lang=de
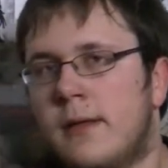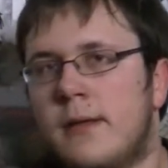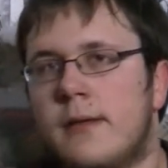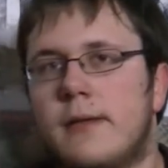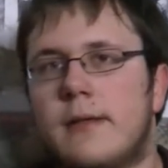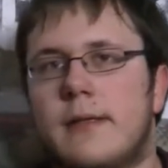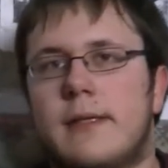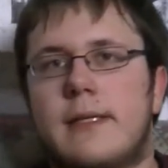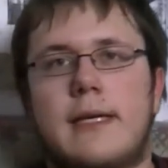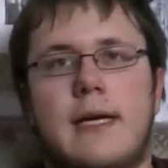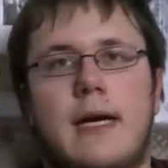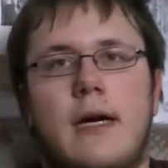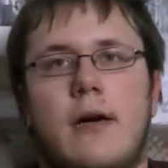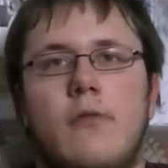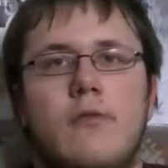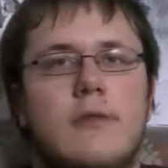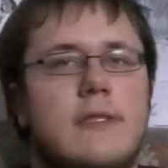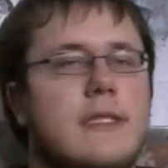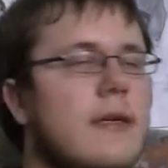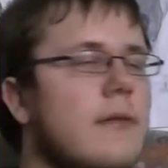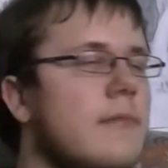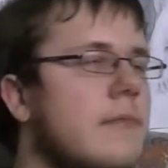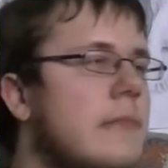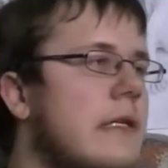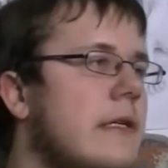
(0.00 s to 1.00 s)
die
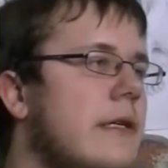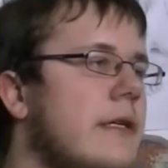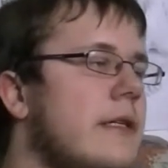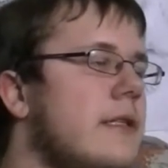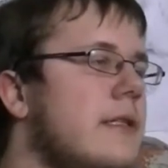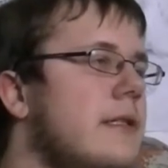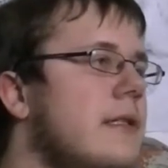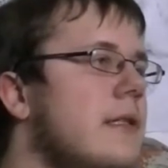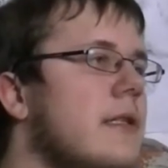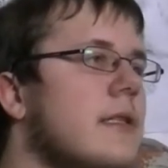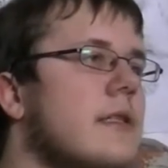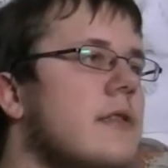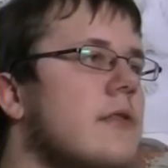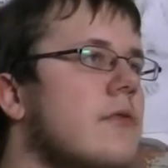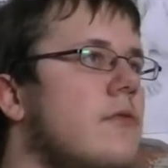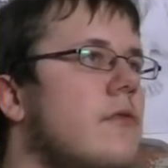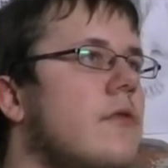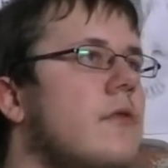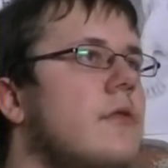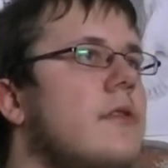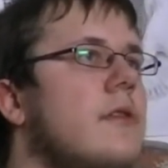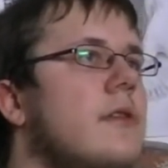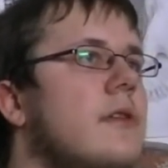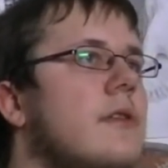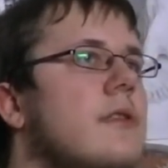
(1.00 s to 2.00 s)
Grausamkeit dieses
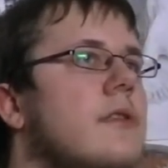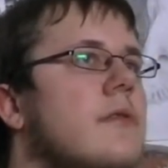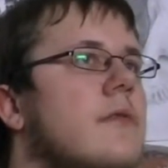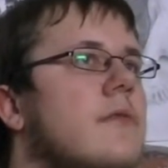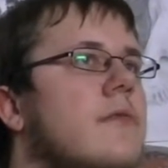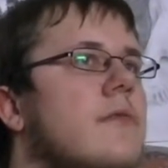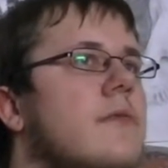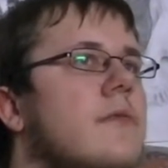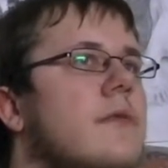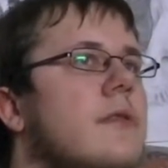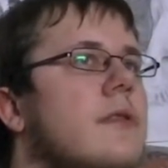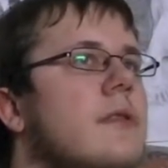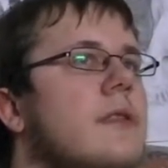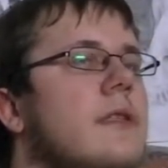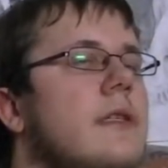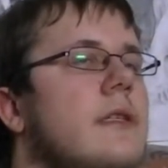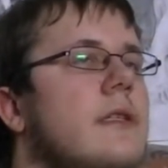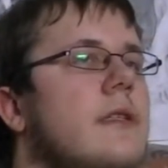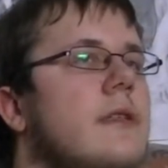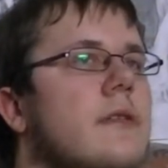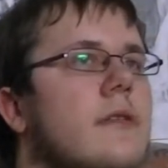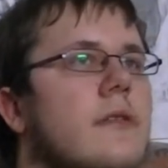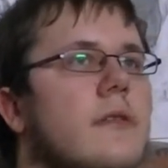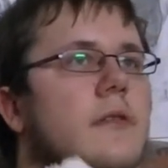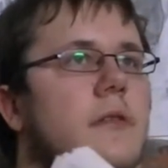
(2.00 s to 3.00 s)
Ortes und die
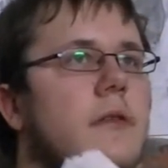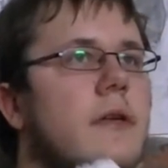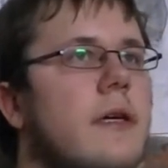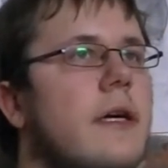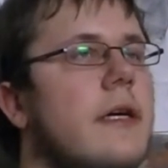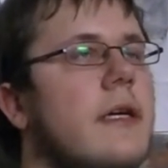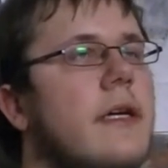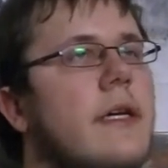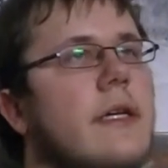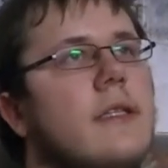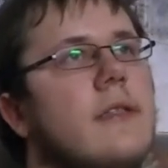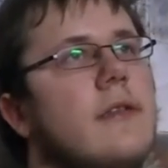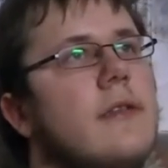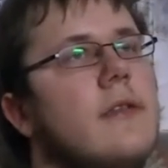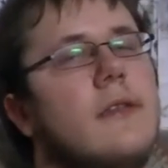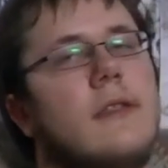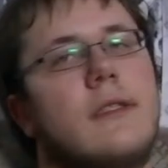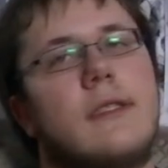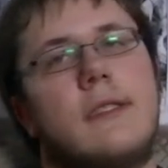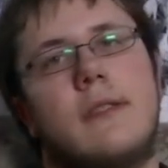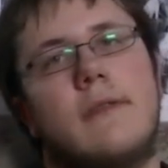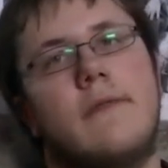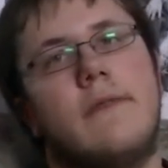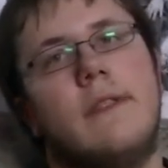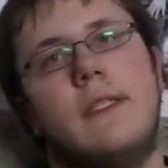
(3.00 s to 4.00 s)

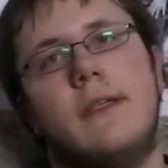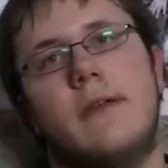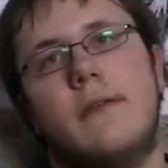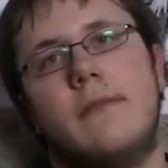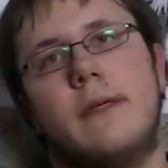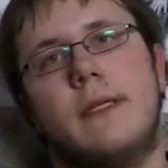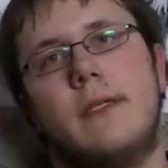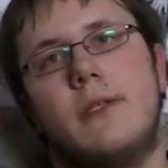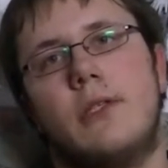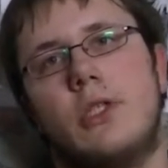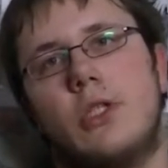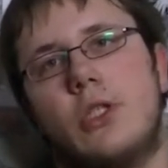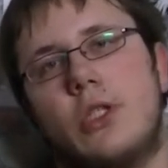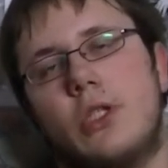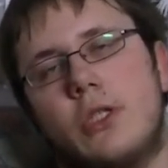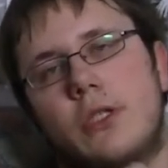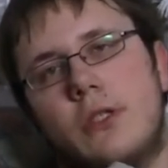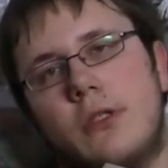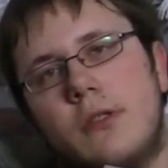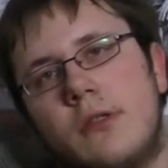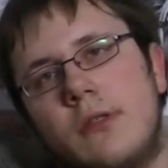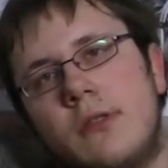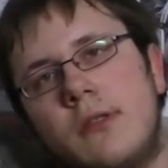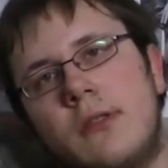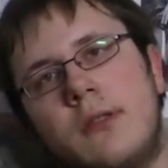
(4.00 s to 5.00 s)
Erkenntnis, wie der Mensch